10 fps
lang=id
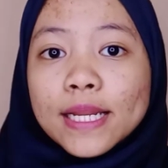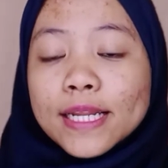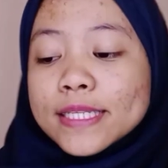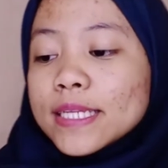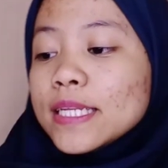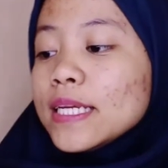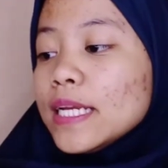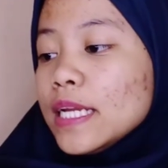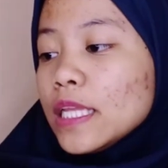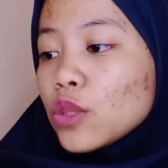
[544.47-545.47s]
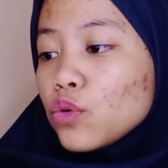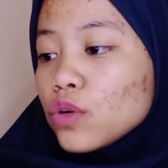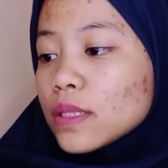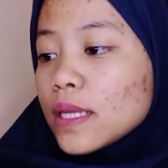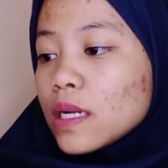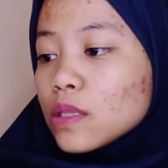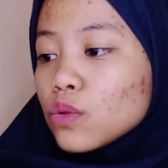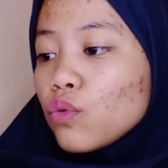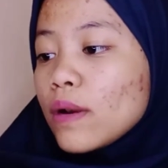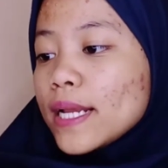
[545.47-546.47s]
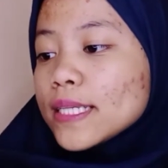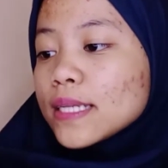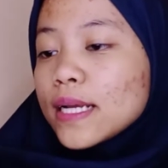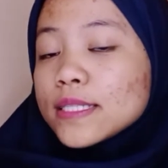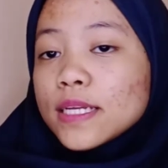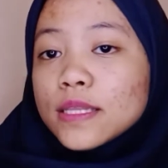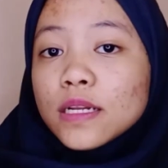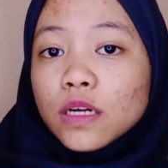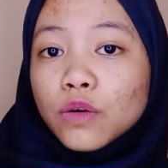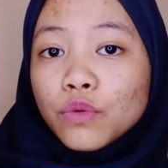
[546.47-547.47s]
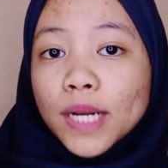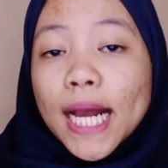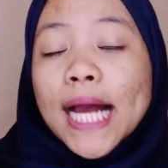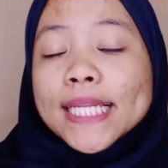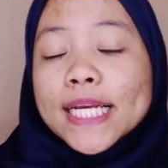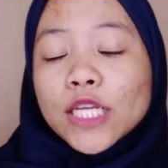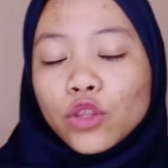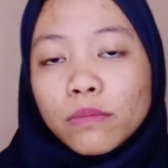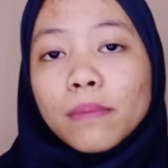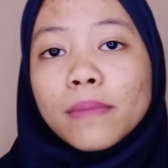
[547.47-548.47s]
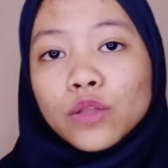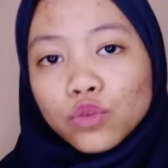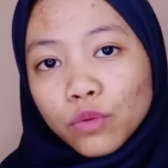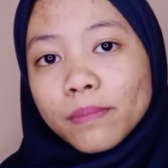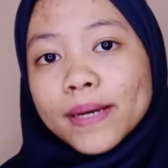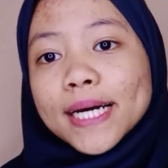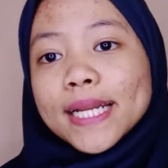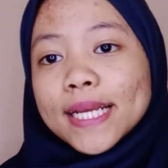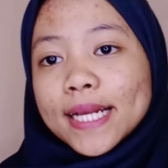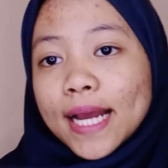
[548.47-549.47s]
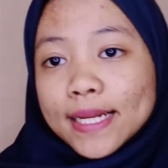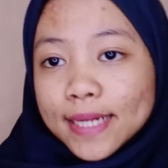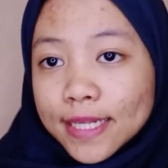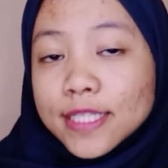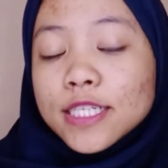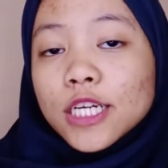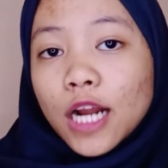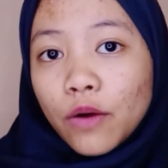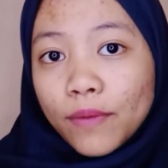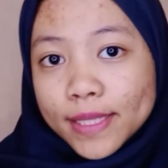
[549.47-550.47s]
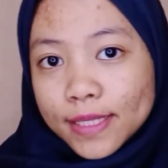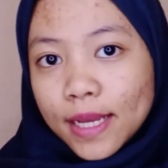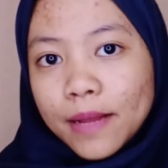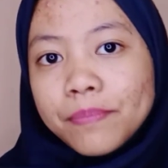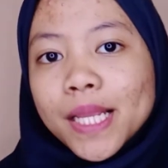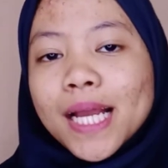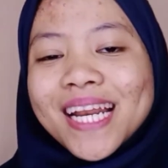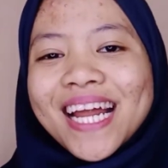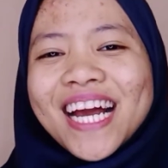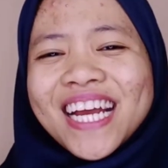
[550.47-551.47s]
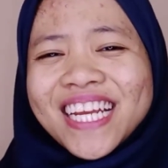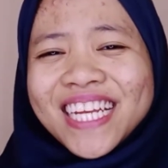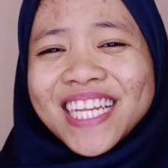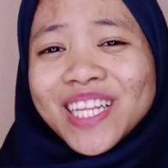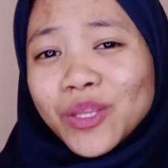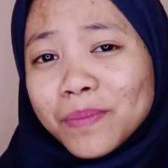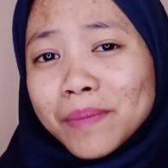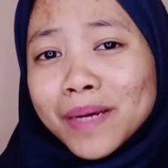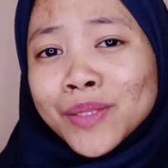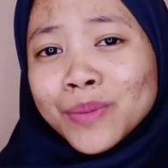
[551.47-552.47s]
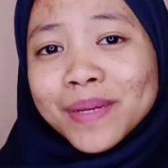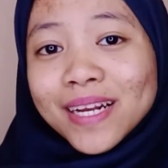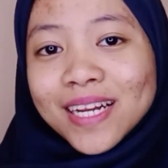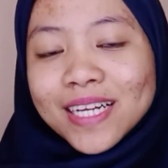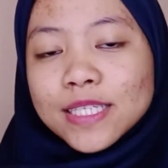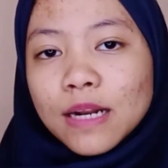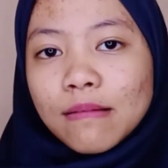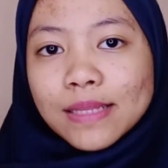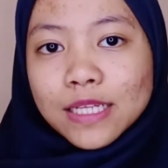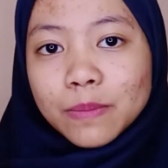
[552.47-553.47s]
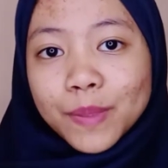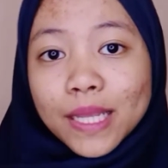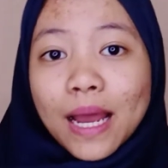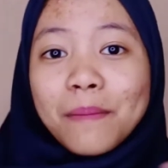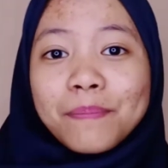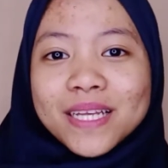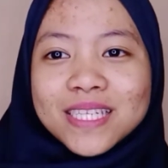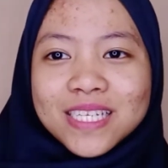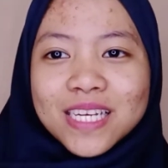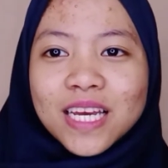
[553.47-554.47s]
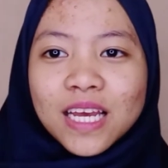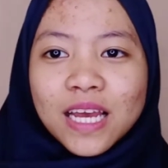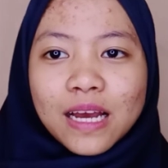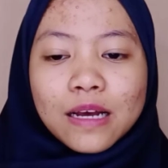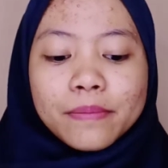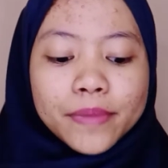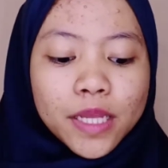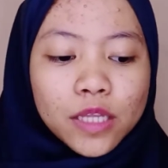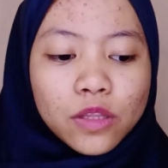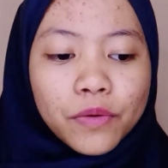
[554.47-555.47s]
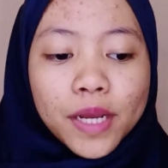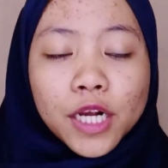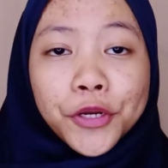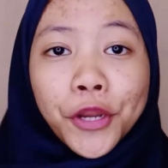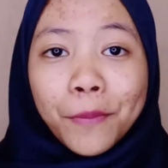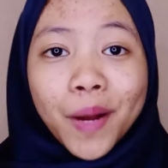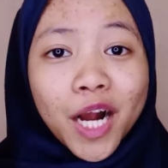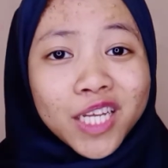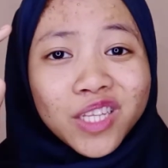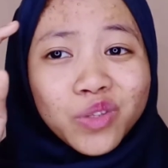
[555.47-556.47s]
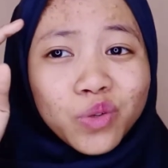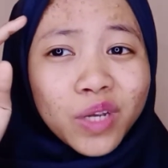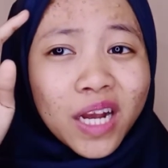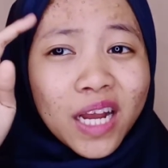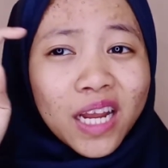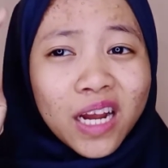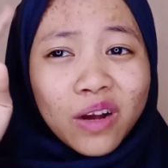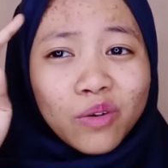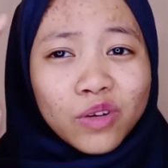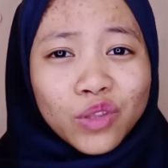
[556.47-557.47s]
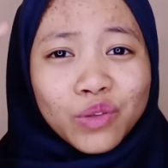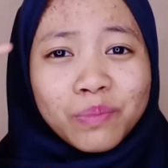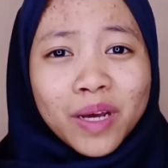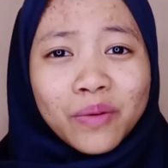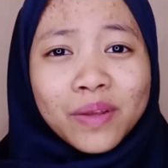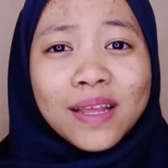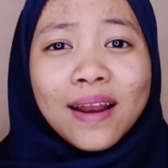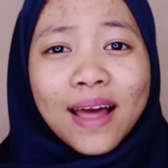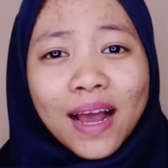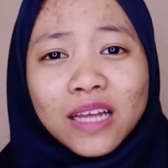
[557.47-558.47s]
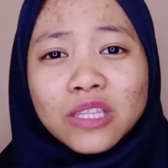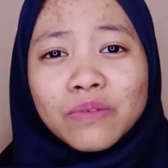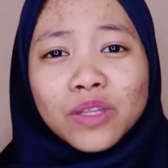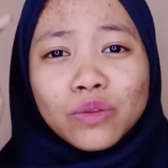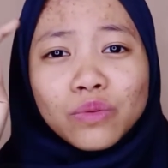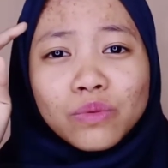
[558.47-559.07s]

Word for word: di sini itu tertulis Kegunaannya itu membantu meringankan jerawat ya. Nah, ini tuh membantu meringankan jerawat yang seperti apa sih? atau yang gede banget itu yang kayak aku itu baru hilang atau itu